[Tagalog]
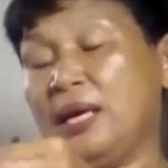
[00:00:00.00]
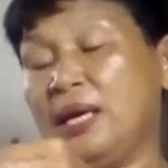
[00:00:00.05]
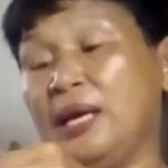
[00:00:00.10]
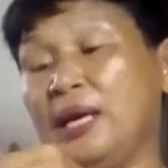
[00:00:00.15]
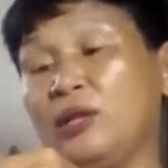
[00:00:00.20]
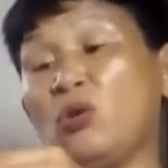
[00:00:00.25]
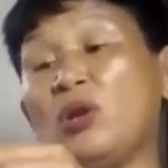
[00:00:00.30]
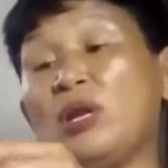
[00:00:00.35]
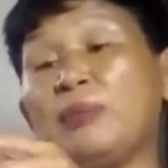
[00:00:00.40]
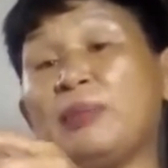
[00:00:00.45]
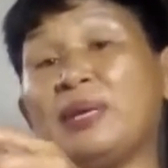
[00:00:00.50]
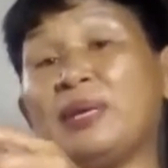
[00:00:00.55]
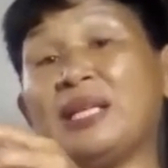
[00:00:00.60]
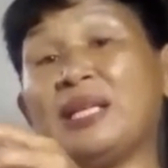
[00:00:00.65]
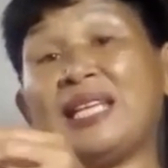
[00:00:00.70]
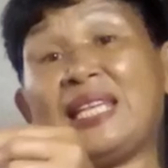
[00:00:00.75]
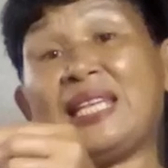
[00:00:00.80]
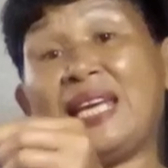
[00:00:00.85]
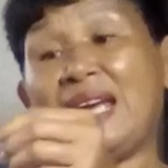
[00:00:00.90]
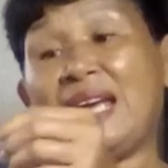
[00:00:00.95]
Ito lang
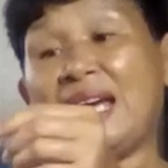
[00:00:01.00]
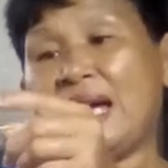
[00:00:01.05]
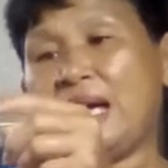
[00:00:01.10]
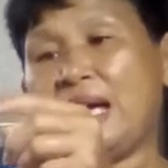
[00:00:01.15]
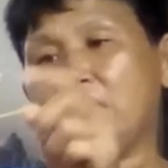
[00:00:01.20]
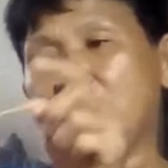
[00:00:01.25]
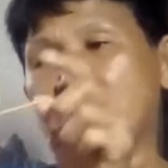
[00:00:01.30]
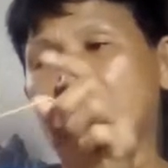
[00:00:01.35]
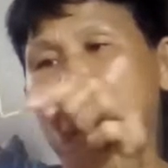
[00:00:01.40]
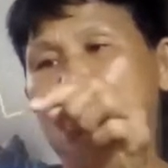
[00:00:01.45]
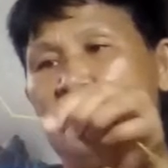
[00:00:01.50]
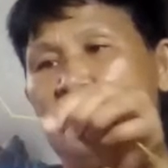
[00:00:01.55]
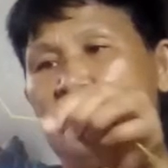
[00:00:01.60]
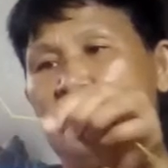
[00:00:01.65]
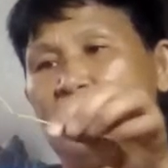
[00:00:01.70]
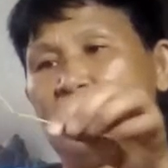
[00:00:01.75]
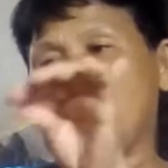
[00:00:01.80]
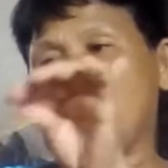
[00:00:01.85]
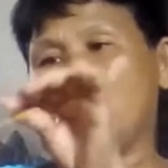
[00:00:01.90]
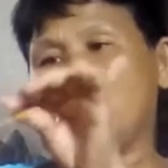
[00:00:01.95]
matitigas.
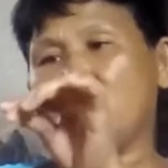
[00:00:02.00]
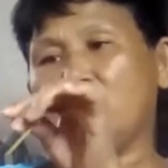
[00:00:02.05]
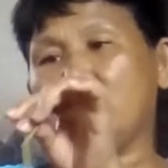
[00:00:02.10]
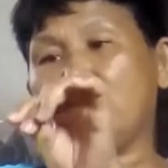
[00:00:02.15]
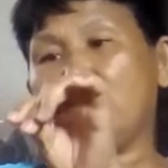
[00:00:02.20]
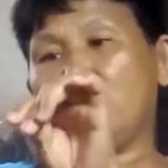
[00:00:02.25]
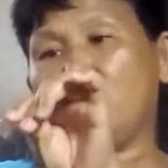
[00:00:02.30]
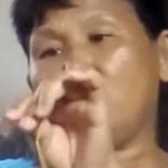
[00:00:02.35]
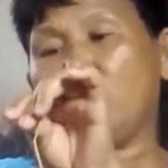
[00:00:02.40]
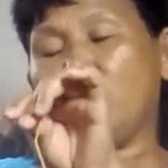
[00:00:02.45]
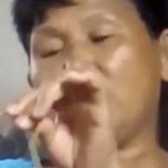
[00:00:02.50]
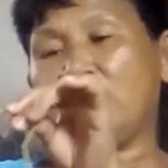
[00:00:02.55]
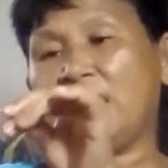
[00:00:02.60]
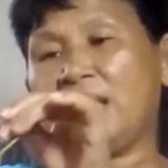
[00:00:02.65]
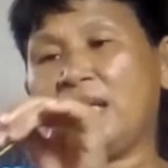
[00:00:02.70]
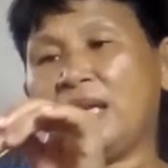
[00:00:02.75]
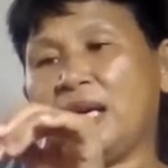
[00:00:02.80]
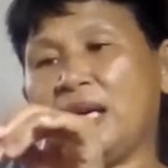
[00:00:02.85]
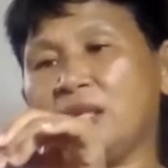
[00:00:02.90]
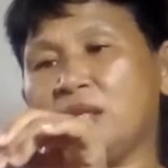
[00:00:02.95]
O, tulad nito
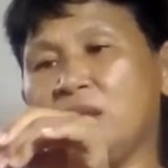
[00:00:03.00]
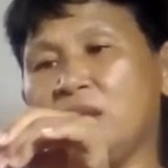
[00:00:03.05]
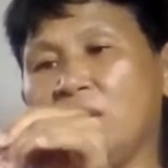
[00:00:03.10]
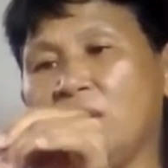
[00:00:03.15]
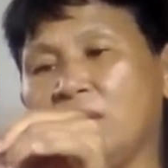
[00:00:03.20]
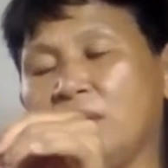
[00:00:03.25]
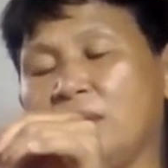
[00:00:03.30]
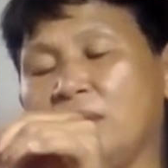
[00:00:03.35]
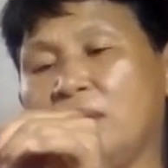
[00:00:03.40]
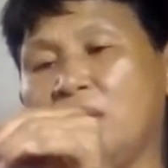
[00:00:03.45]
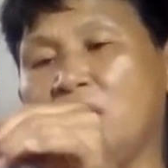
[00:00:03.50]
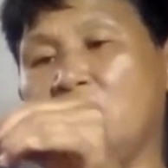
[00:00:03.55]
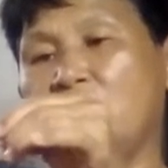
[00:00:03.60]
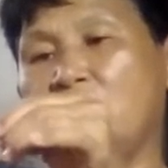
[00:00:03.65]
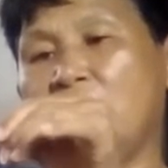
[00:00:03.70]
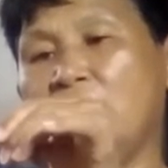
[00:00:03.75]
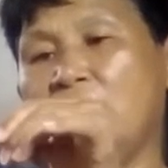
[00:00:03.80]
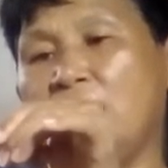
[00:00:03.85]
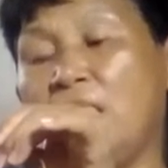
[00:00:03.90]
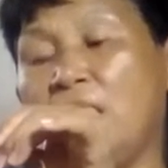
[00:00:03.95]
matigas. O.
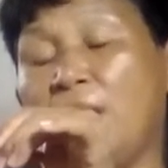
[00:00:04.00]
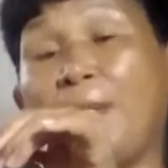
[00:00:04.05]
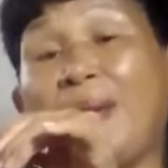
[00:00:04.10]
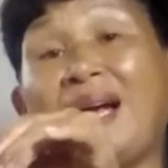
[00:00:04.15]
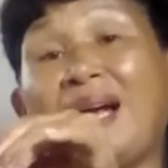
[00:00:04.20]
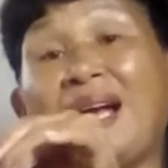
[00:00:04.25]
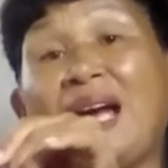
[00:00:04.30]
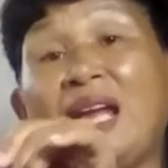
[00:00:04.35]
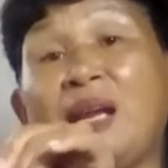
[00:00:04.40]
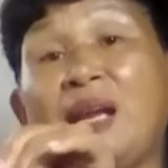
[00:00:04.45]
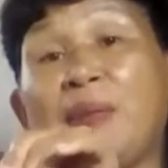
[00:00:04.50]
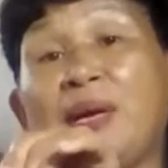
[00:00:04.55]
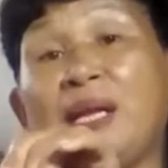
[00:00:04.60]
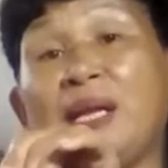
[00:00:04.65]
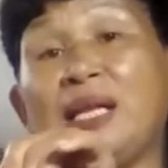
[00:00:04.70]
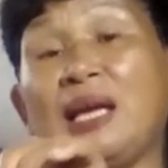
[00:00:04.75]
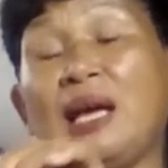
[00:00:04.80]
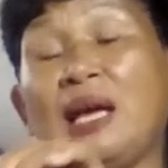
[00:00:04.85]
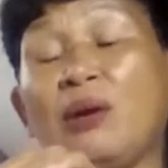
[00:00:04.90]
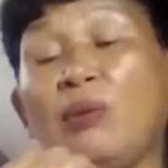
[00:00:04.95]
Pagka
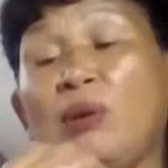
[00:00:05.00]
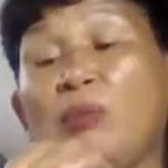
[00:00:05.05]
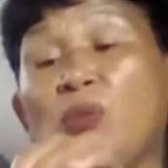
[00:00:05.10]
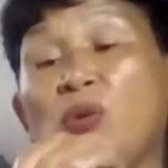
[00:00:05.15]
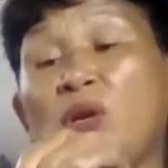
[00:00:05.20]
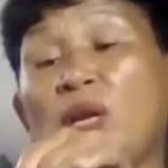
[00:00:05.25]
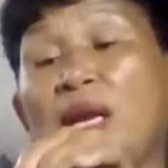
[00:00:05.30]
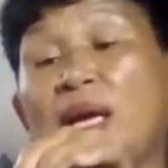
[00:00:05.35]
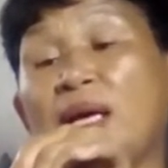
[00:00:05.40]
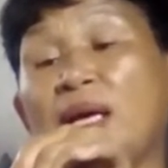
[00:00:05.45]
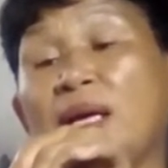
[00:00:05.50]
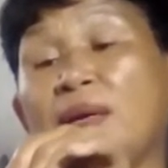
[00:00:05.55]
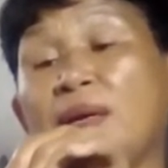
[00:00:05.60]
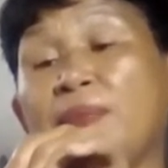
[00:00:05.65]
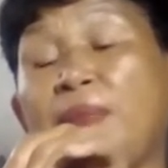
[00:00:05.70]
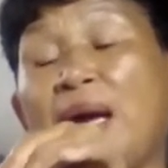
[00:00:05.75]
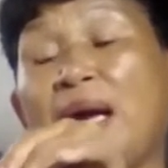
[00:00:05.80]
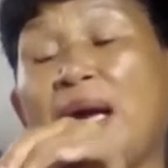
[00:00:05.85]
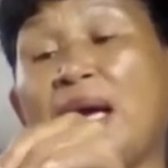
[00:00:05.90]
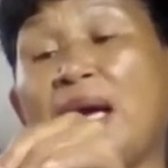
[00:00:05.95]
naman gagawin mo lang
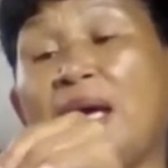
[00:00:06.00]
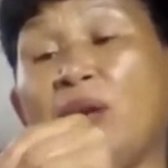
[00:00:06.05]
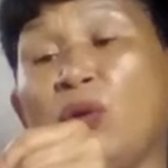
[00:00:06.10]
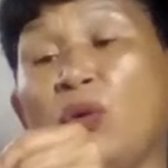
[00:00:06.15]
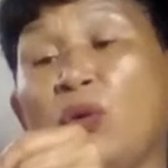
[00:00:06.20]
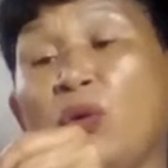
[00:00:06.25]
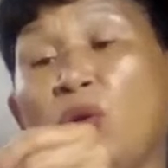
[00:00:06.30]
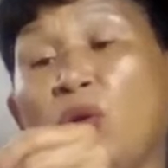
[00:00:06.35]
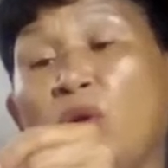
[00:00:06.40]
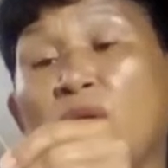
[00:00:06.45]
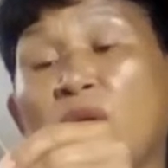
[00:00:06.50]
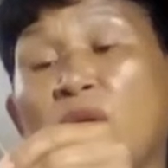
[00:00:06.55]
pang ano,